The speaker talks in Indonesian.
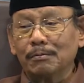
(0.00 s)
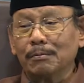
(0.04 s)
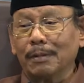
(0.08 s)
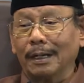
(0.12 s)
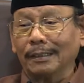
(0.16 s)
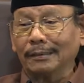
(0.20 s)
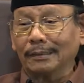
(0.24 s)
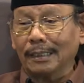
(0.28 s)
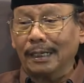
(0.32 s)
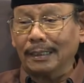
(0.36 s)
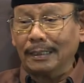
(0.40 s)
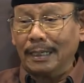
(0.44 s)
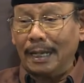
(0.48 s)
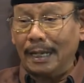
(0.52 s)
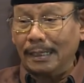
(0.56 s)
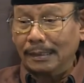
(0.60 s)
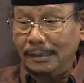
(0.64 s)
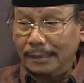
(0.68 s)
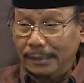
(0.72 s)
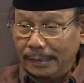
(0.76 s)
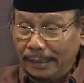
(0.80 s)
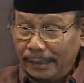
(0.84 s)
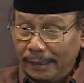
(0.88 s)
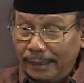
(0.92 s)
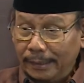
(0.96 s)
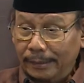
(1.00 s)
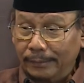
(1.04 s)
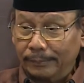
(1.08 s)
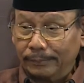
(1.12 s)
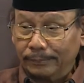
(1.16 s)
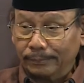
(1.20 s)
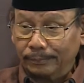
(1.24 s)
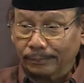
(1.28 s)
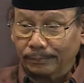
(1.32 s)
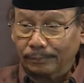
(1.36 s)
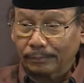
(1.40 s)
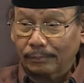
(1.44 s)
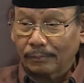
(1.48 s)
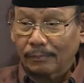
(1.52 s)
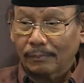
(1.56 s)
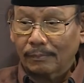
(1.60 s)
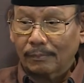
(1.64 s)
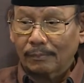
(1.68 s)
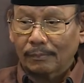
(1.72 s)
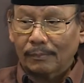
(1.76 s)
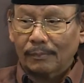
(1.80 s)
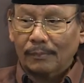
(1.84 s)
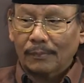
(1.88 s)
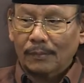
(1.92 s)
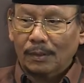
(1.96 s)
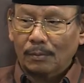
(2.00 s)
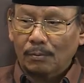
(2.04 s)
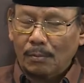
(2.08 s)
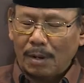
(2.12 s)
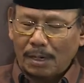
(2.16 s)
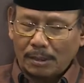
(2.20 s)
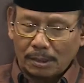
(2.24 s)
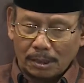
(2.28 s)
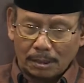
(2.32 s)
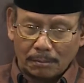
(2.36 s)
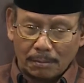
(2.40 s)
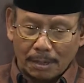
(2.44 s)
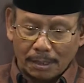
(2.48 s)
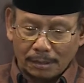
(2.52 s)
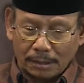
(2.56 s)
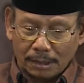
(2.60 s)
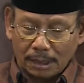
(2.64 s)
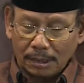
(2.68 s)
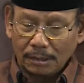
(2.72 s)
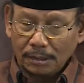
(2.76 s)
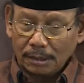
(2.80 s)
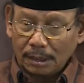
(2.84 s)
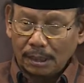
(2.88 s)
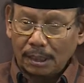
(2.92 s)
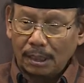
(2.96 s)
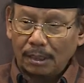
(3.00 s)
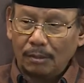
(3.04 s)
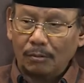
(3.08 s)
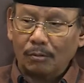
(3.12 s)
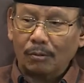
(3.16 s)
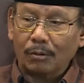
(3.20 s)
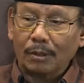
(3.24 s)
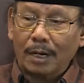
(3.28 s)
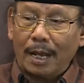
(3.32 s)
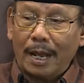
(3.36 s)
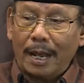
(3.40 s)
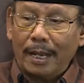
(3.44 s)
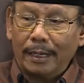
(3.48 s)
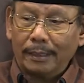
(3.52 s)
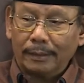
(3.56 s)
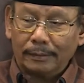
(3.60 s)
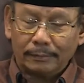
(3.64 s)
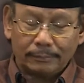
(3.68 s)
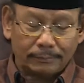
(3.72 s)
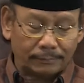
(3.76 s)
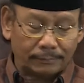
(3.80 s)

itu membaca Yasin. Masing-masing cekel Quran.